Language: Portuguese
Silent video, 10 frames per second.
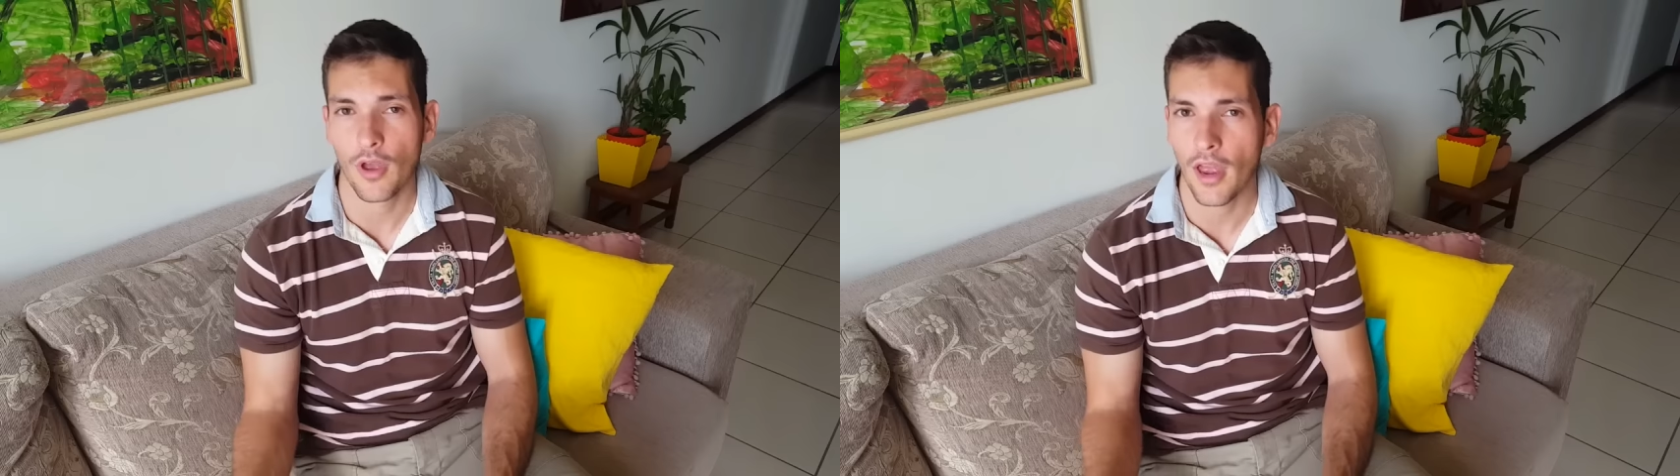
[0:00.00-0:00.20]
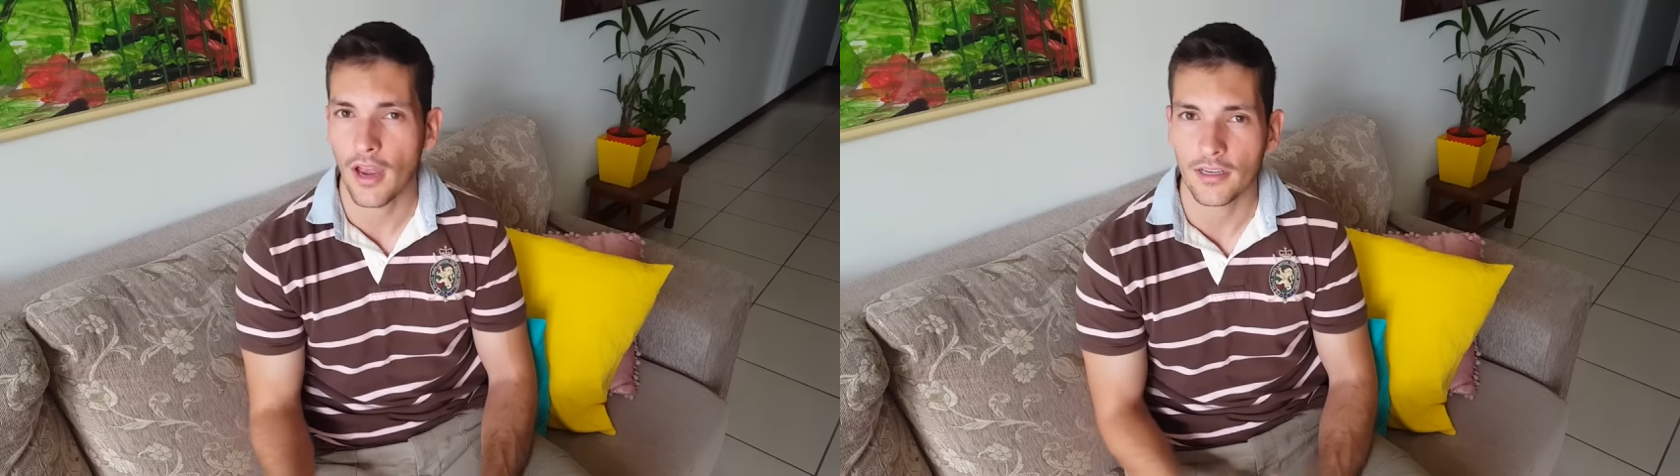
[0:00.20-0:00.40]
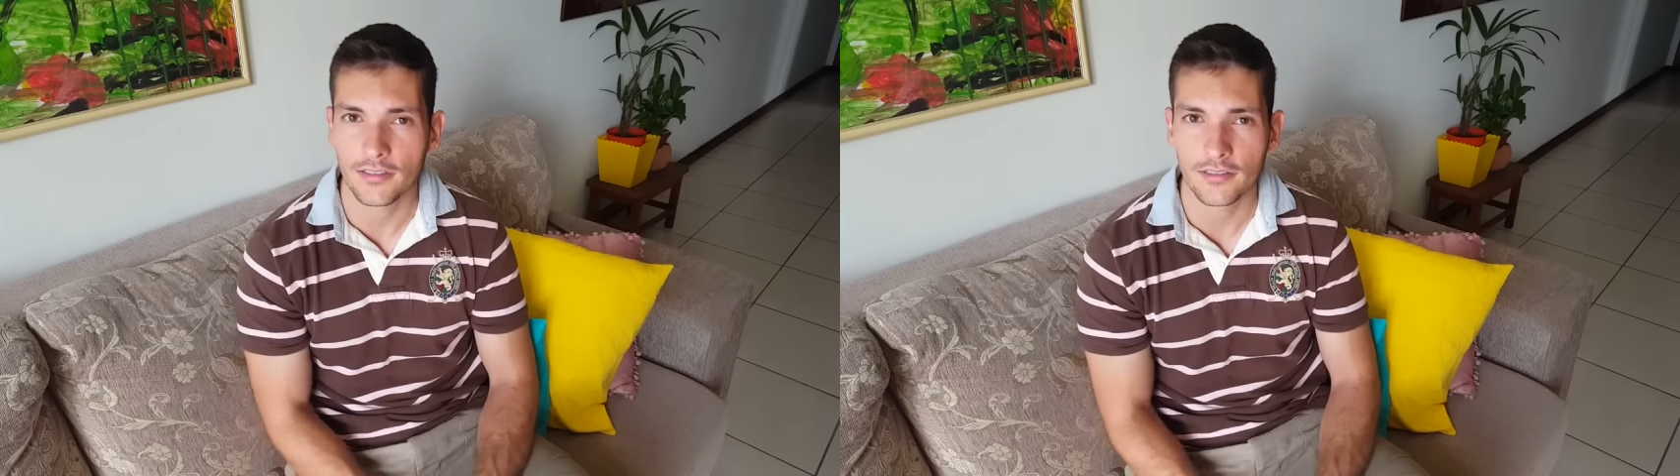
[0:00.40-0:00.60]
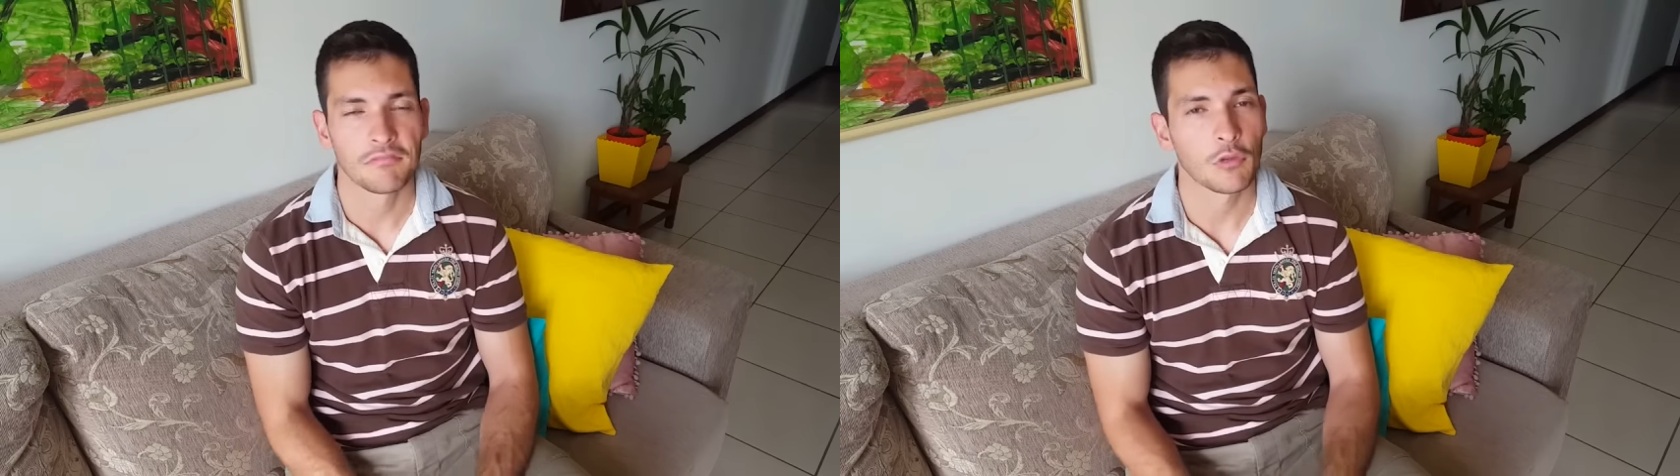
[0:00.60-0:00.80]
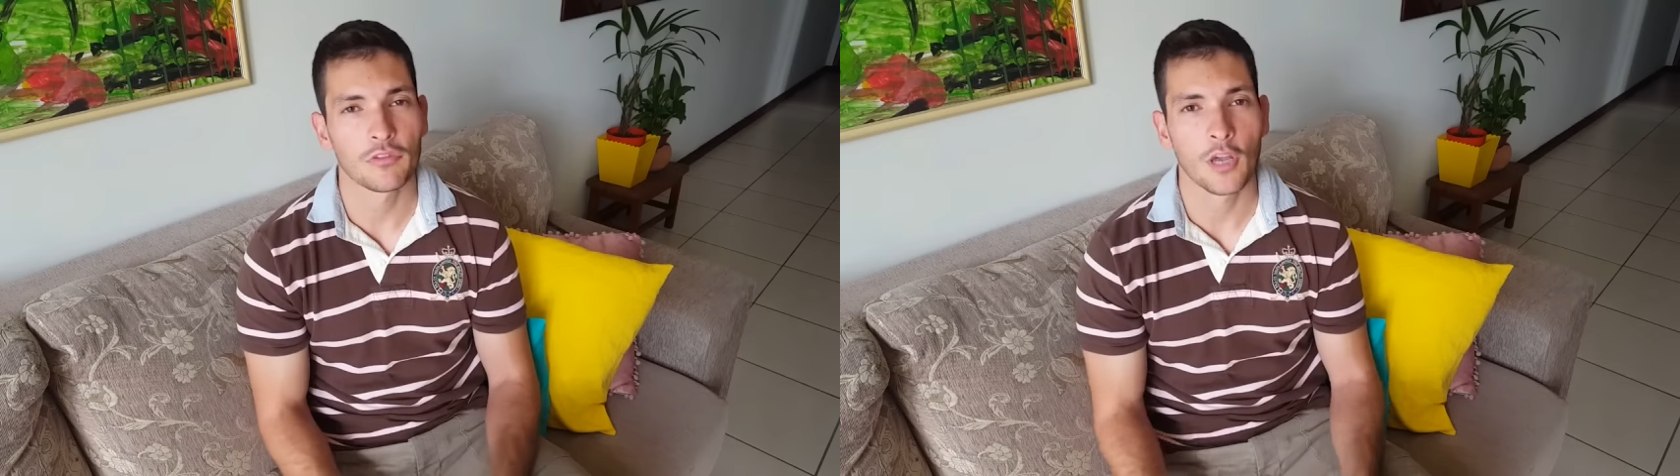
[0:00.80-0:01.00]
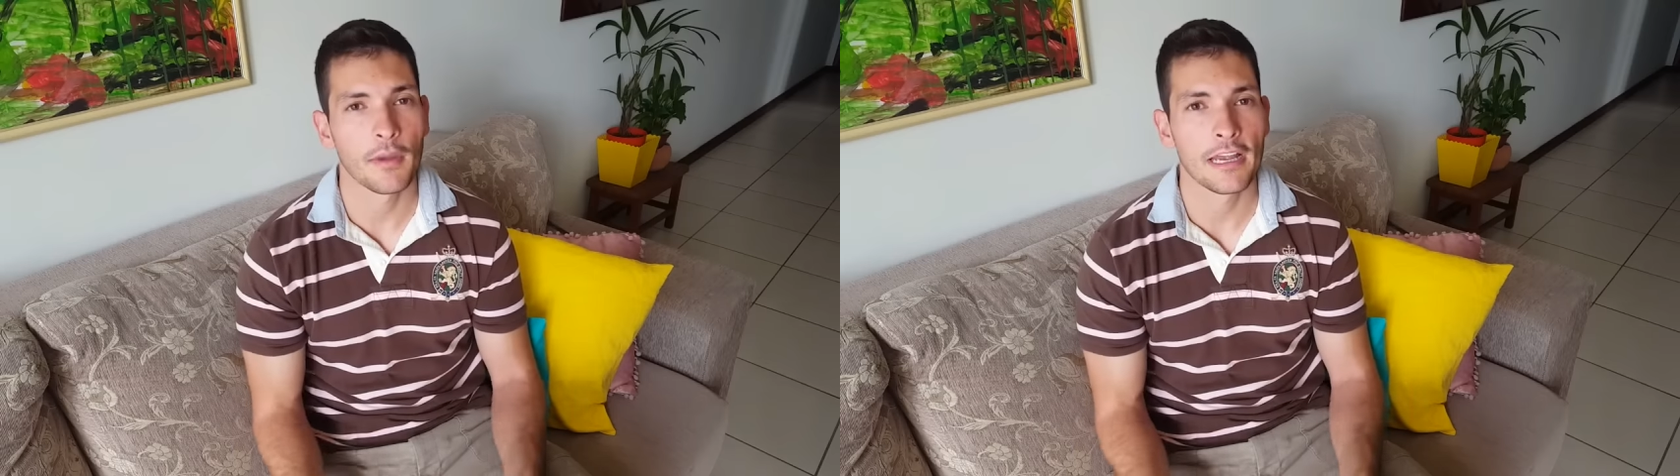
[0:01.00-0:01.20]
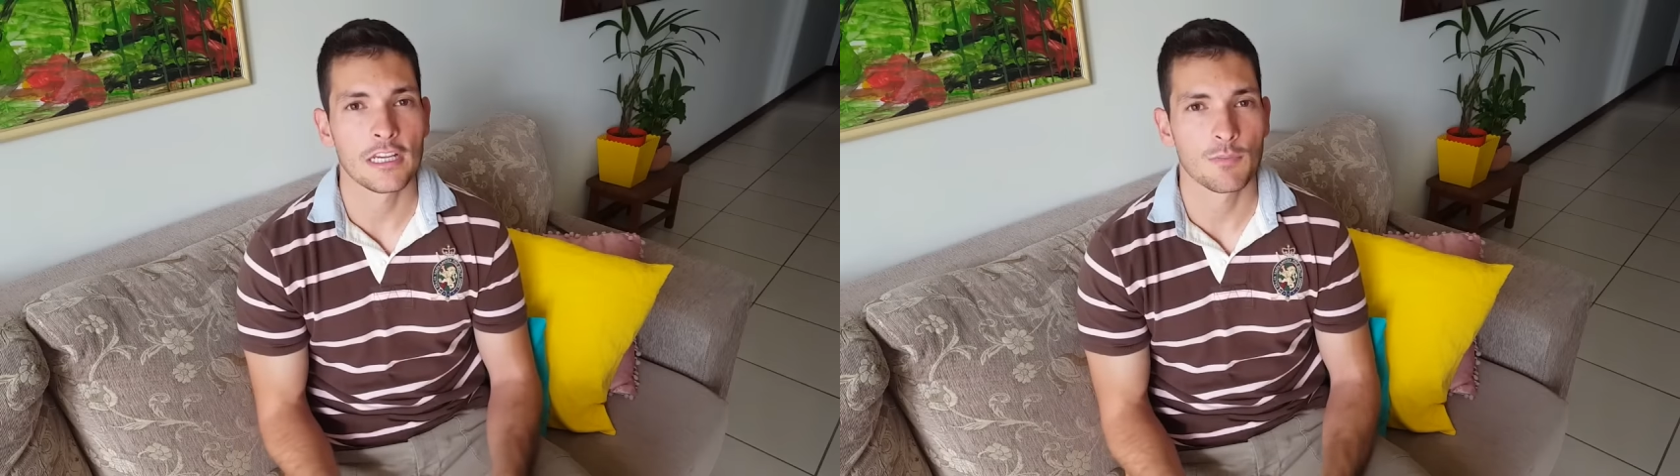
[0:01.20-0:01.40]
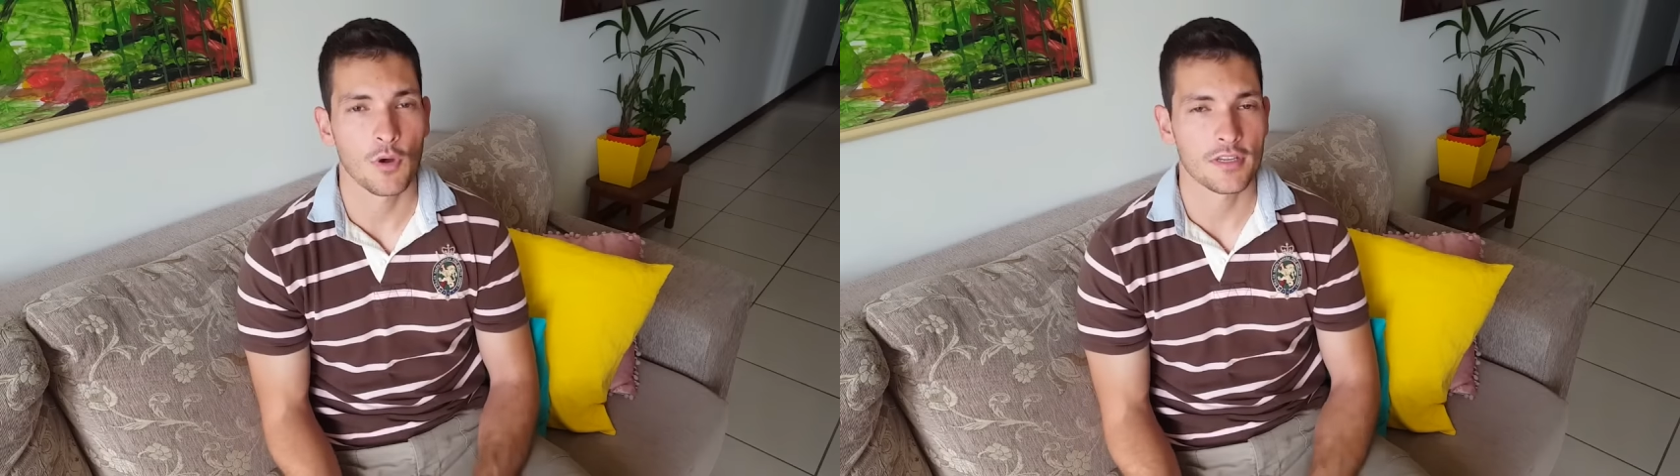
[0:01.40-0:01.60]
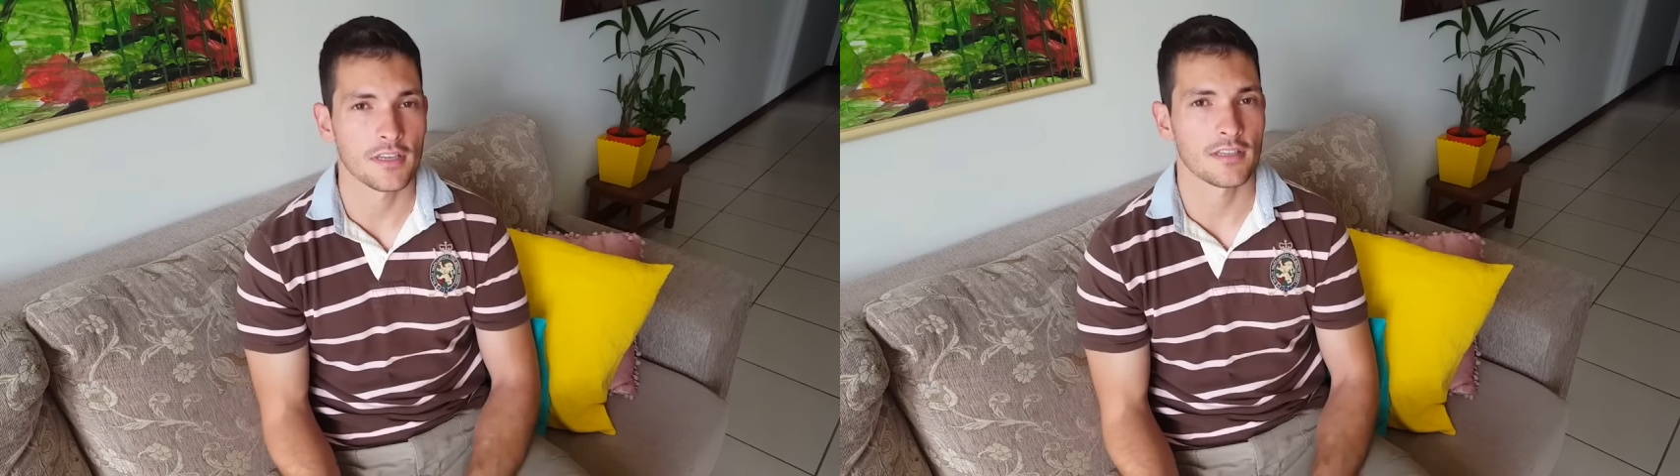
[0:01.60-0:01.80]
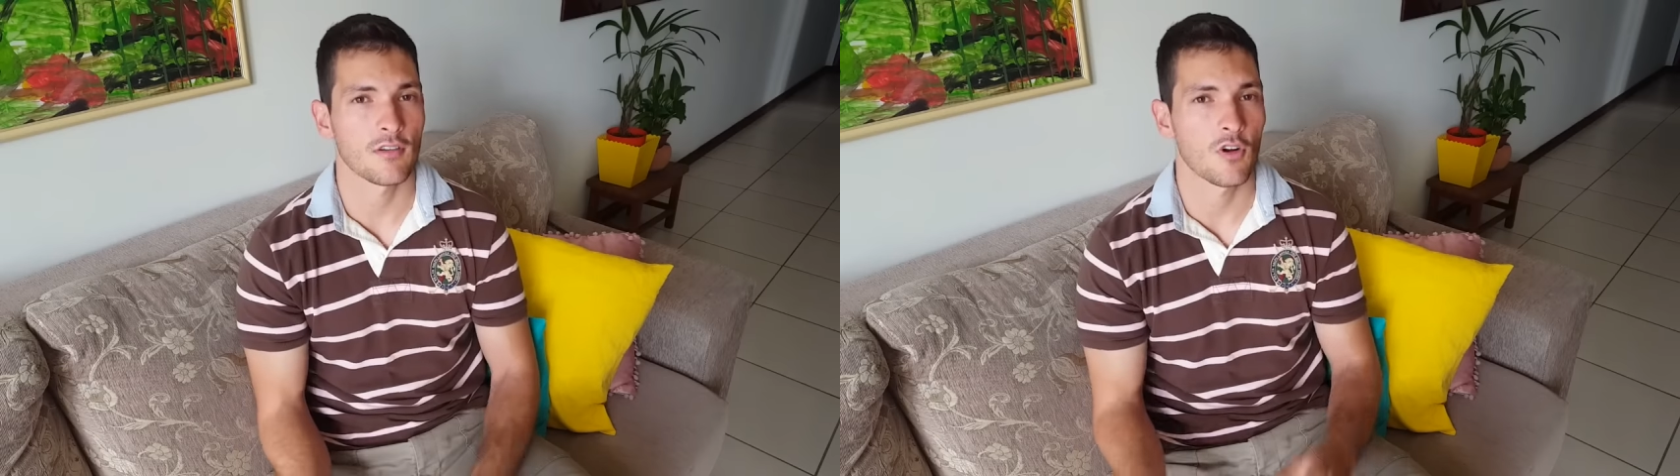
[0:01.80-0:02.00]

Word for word: reais. Então tem uma resposta assim,